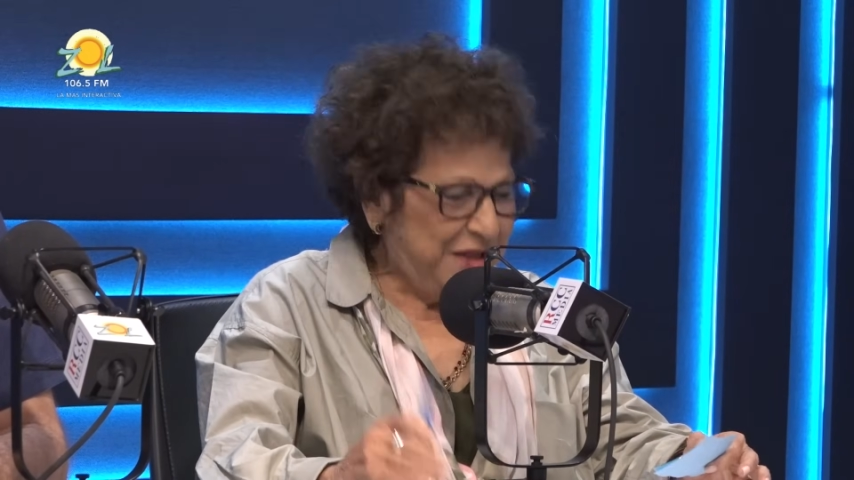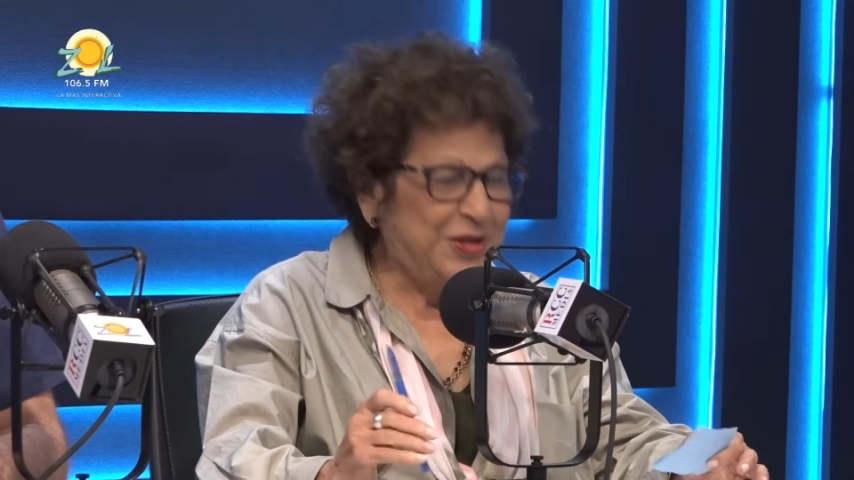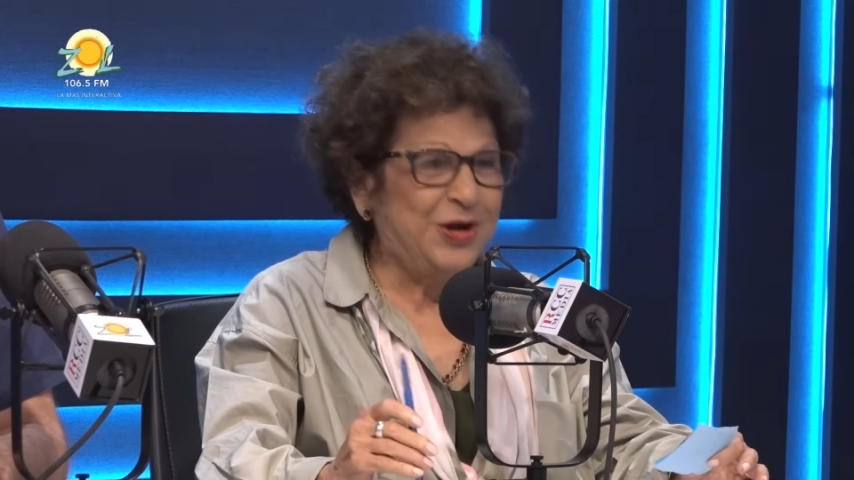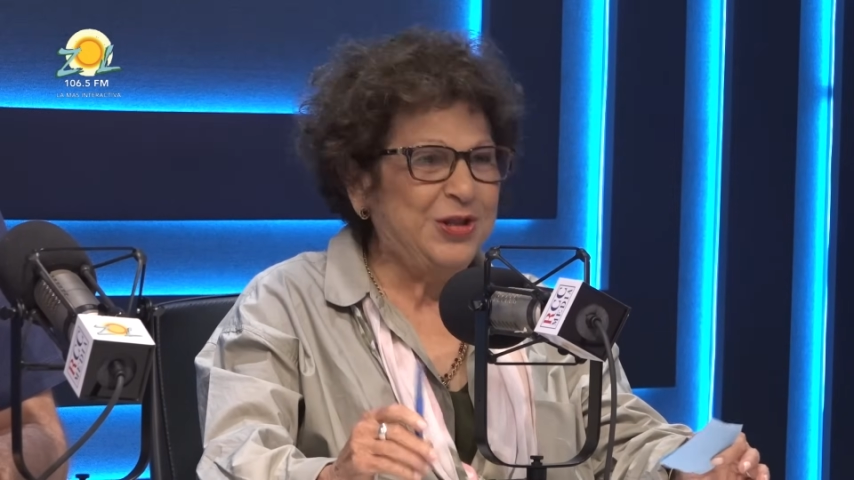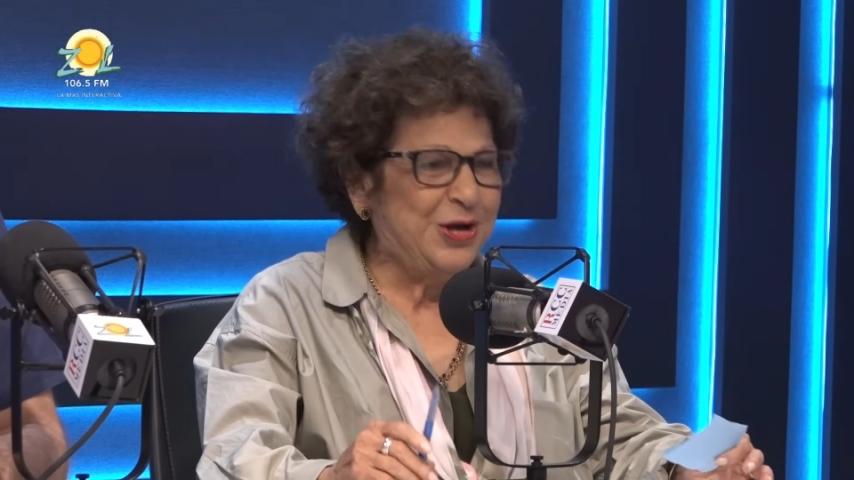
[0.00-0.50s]
no
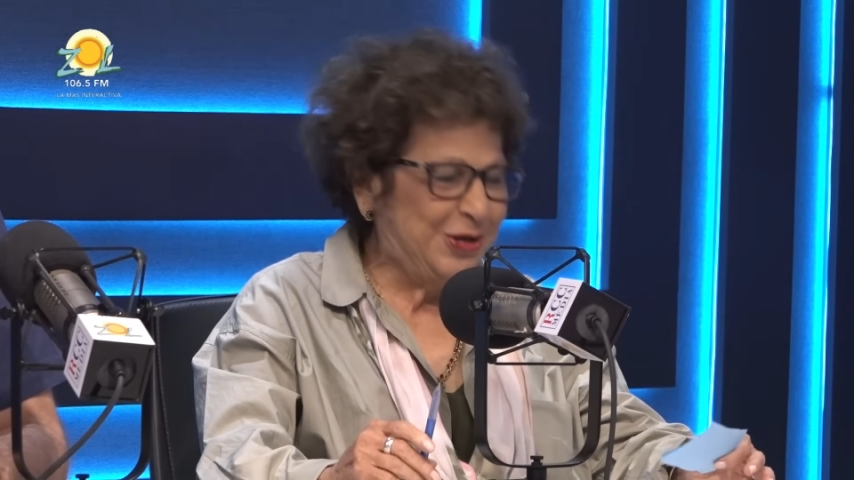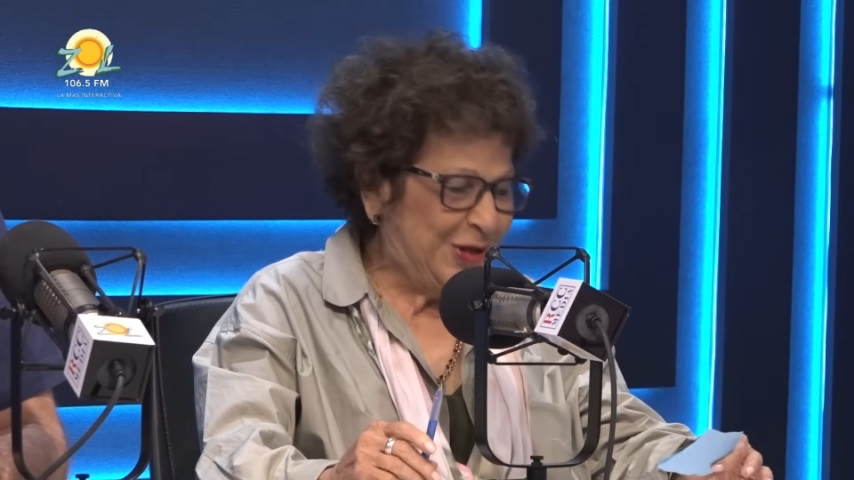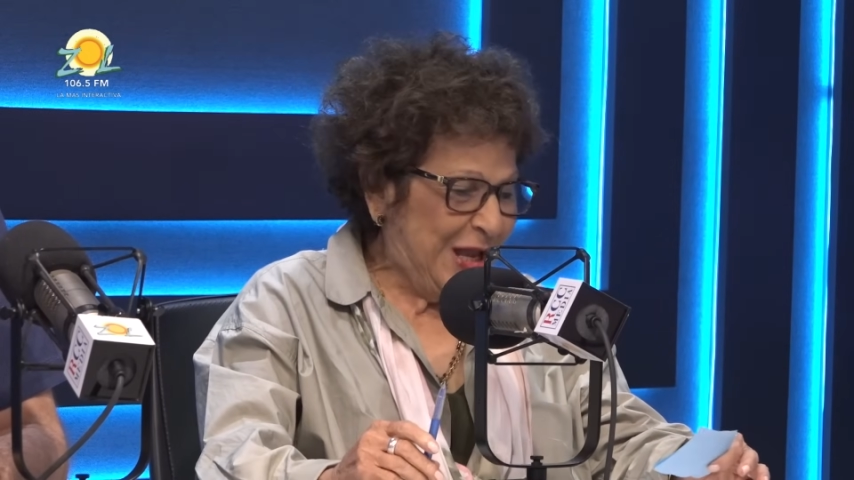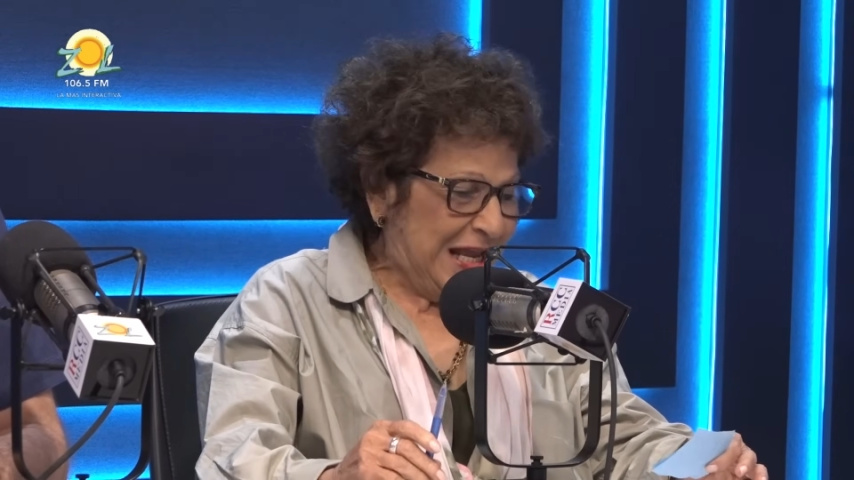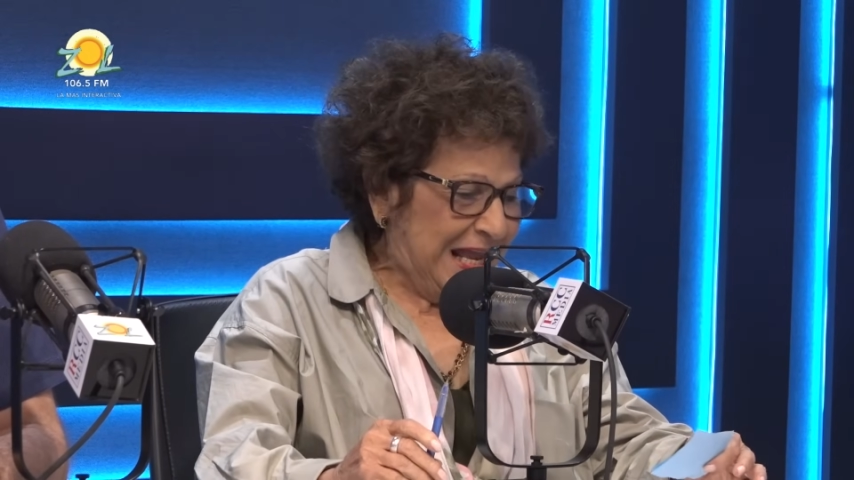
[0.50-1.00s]
voy para allá,
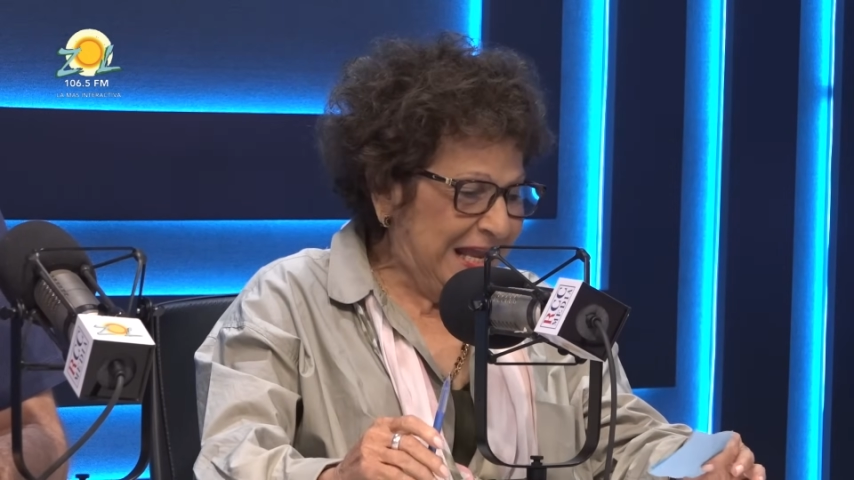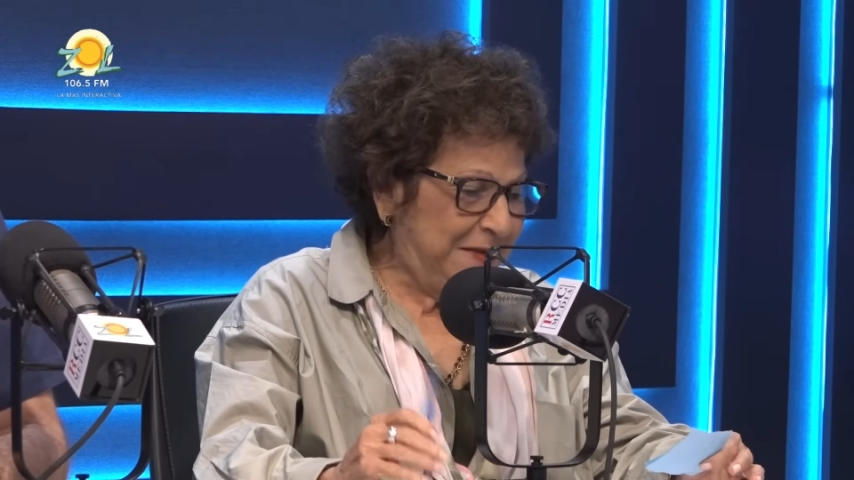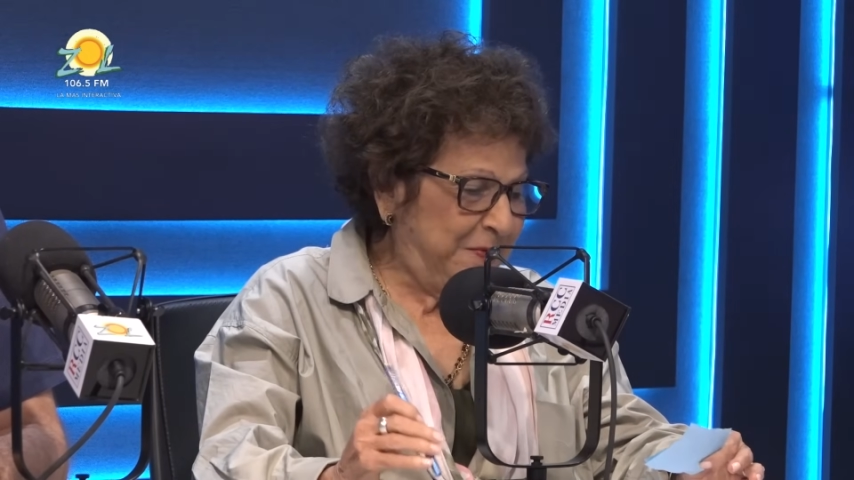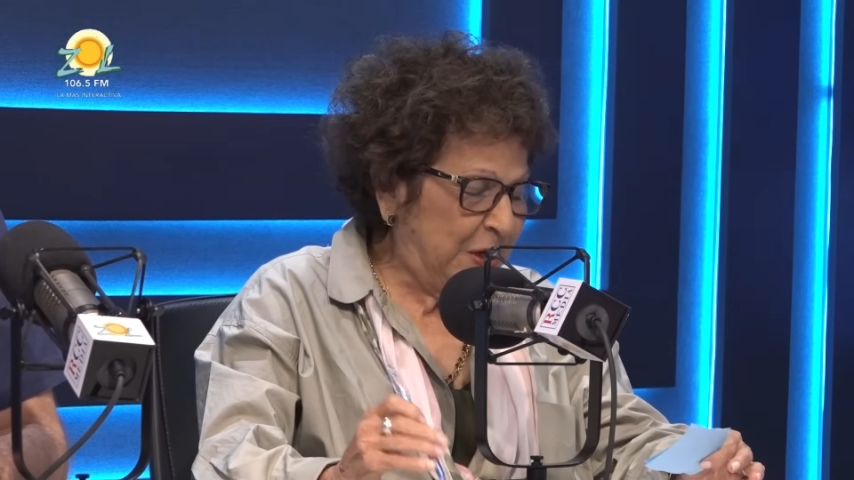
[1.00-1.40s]
eh,